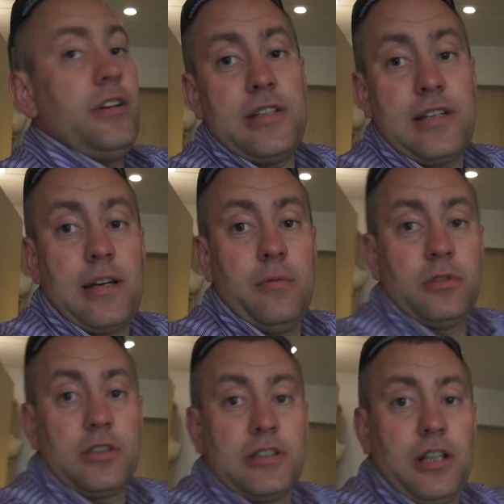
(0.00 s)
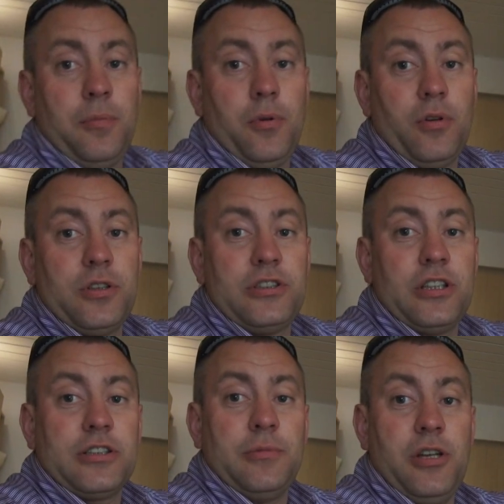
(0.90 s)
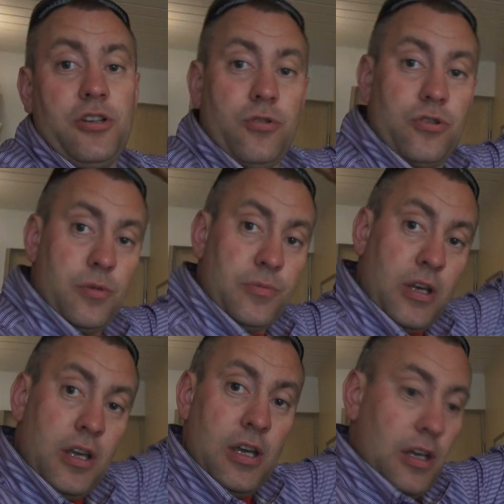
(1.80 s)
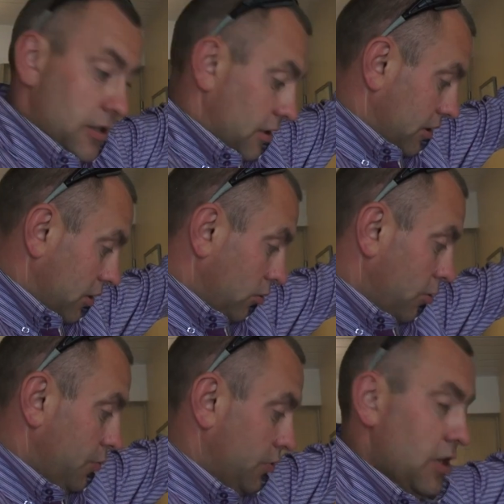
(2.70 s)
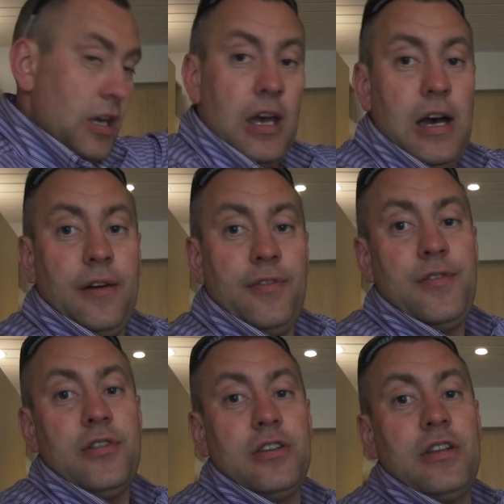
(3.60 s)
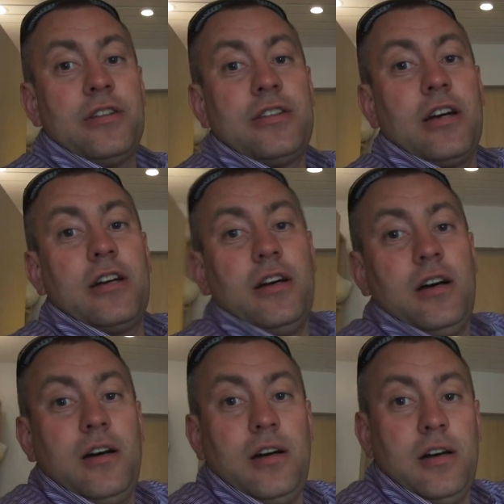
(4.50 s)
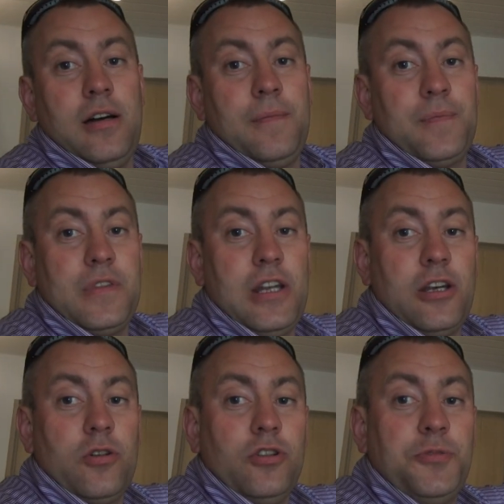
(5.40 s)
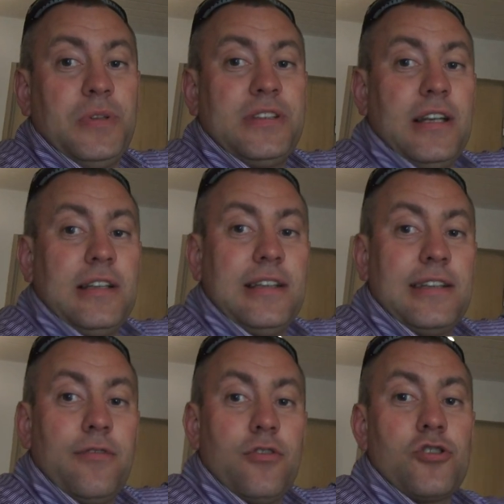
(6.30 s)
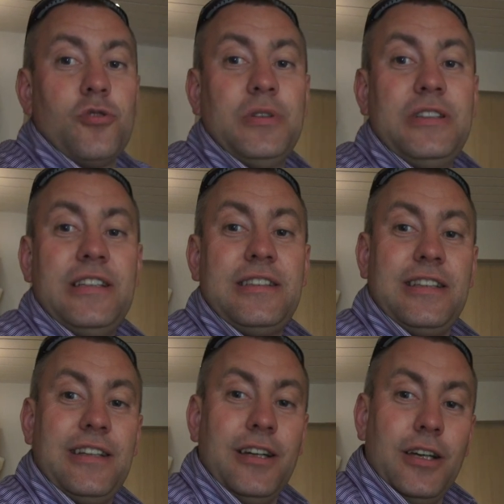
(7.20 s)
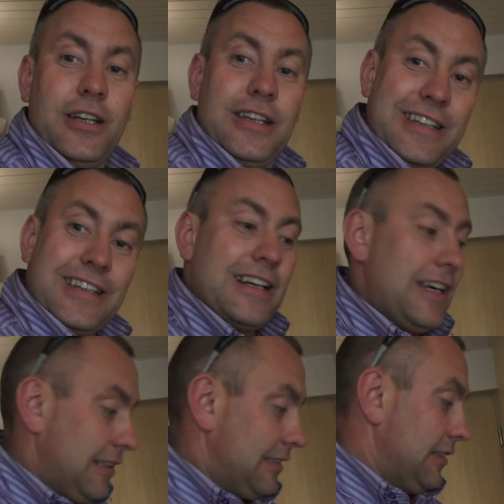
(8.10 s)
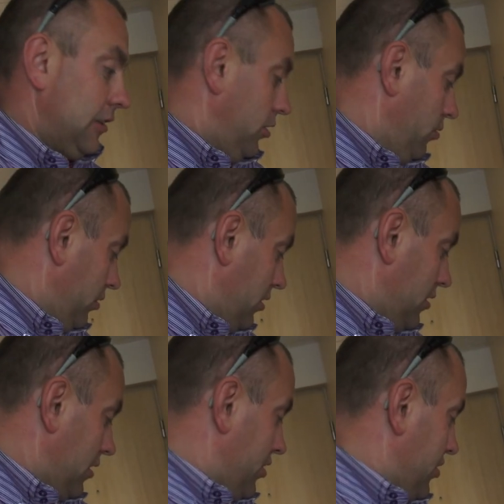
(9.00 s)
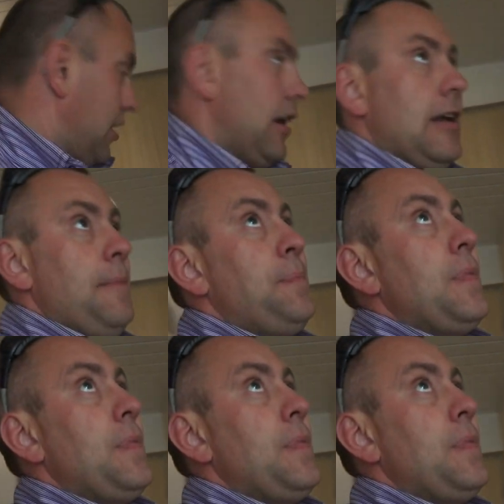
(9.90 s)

если кому-то стало плохо, сердцем или еще чем-то, надо хлопнуть. Выведена так э, далеко специально для того, чтобы дети, играясь на нее, не нажали.